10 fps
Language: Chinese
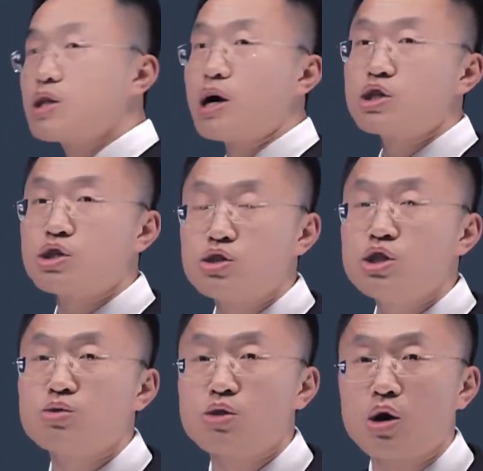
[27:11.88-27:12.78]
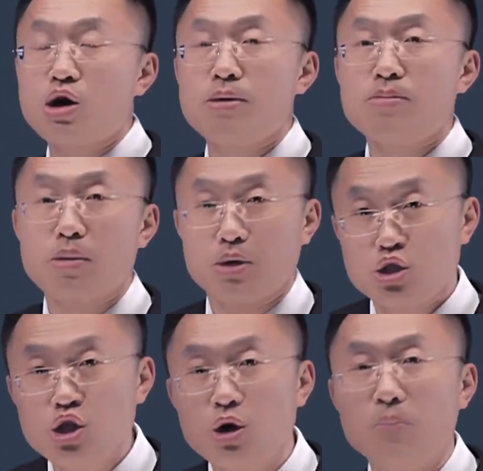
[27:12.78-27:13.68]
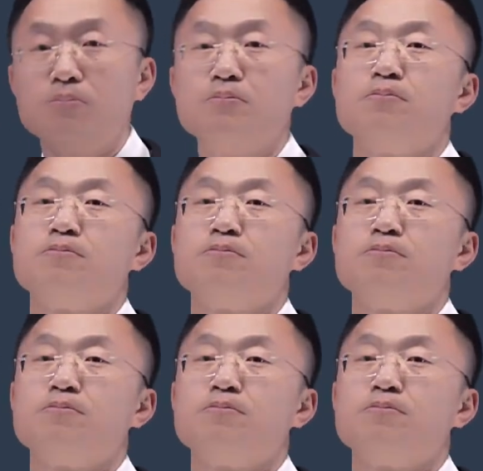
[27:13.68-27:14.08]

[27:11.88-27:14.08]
当时进入到合并报表的金额。